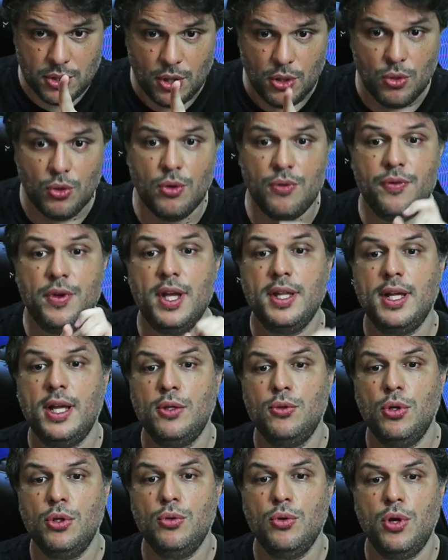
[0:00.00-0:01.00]
O
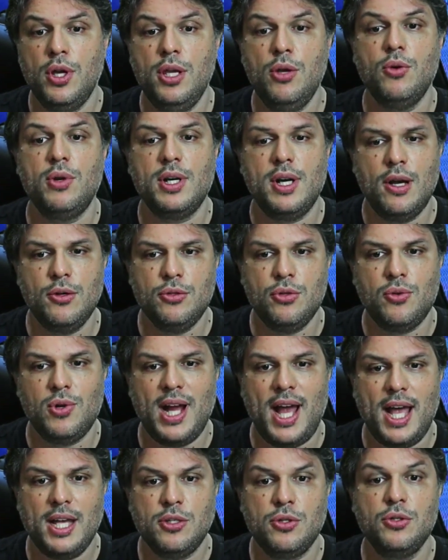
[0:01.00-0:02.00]
governador do Rio, Cláudio Castro,